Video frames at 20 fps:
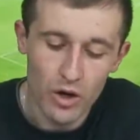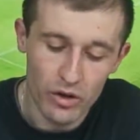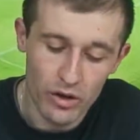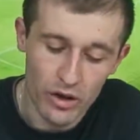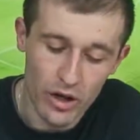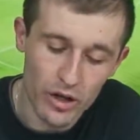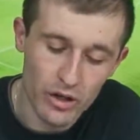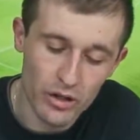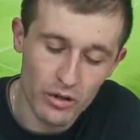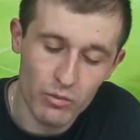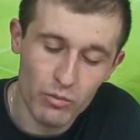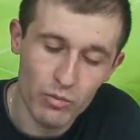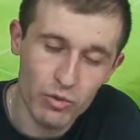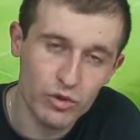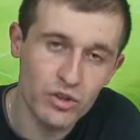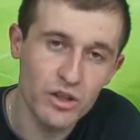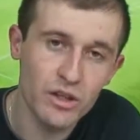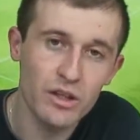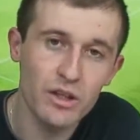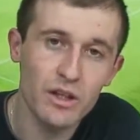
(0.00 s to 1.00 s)
Yani
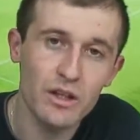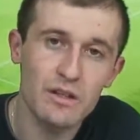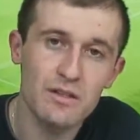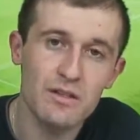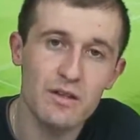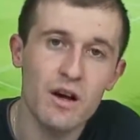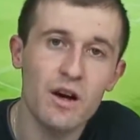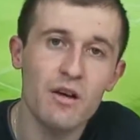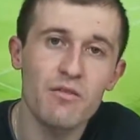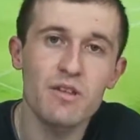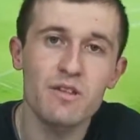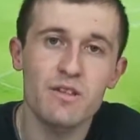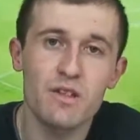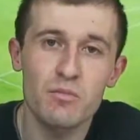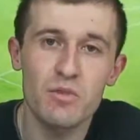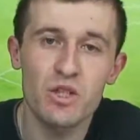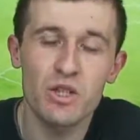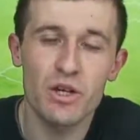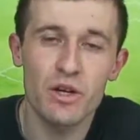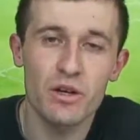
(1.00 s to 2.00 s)
buradaki saha ve
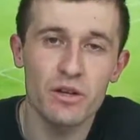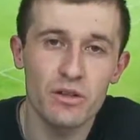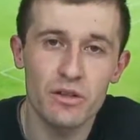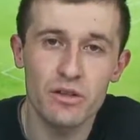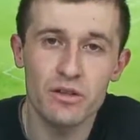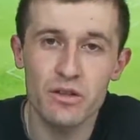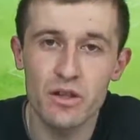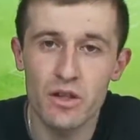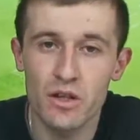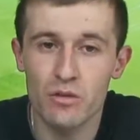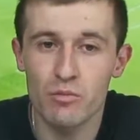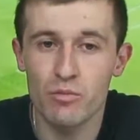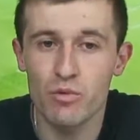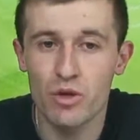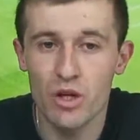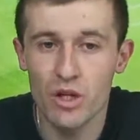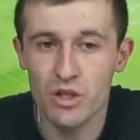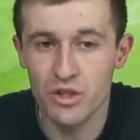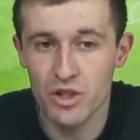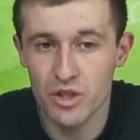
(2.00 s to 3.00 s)
zemin şartları da bu
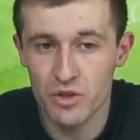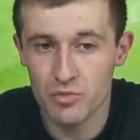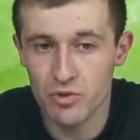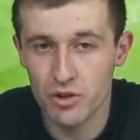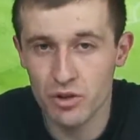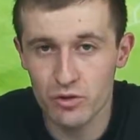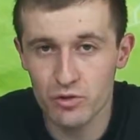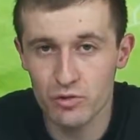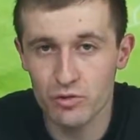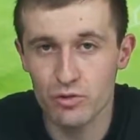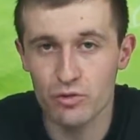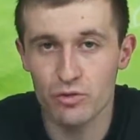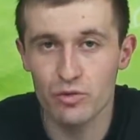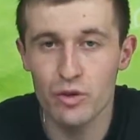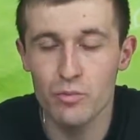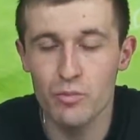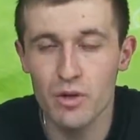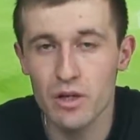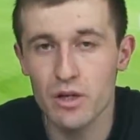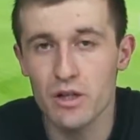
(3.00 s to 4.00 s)
karşılaşmaların
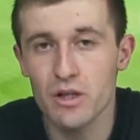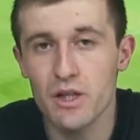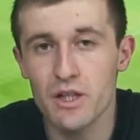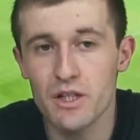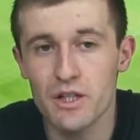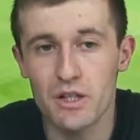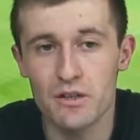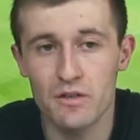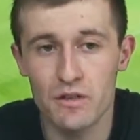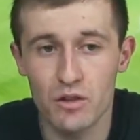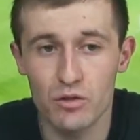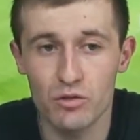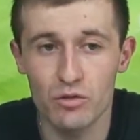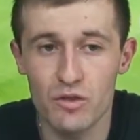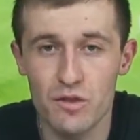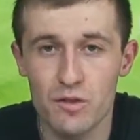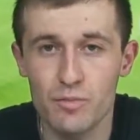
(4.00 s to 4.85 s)
sonucunda belirleyici etken oluyor.